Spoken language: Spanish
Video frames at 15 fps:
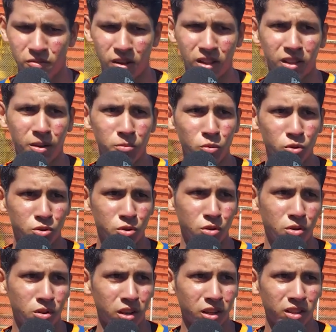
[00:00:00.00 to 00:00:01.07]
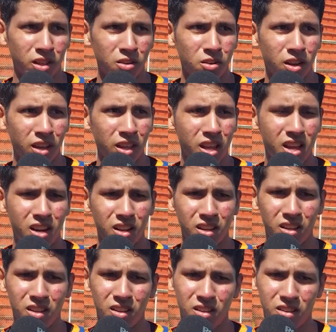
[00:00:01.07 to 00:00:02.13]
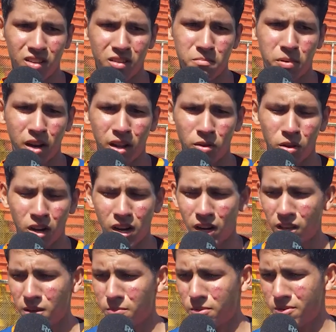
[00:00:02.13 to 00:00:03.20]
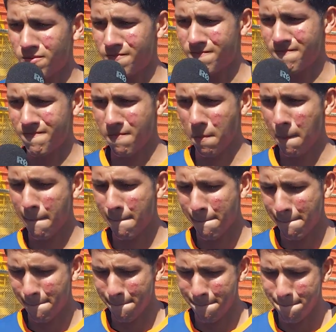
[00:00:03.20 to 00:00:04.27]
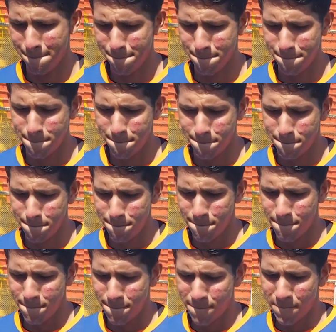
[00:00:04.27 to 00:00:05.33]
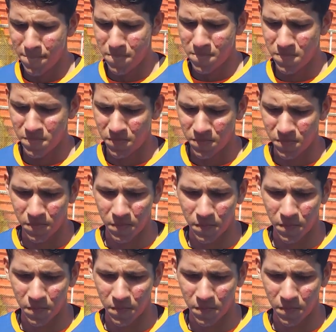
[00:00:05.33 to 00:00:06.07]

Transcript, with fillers: Falta mucho que tengo que dar y para ayudar al equipo. Eh, eh, ¿En qué consideras que hace falta?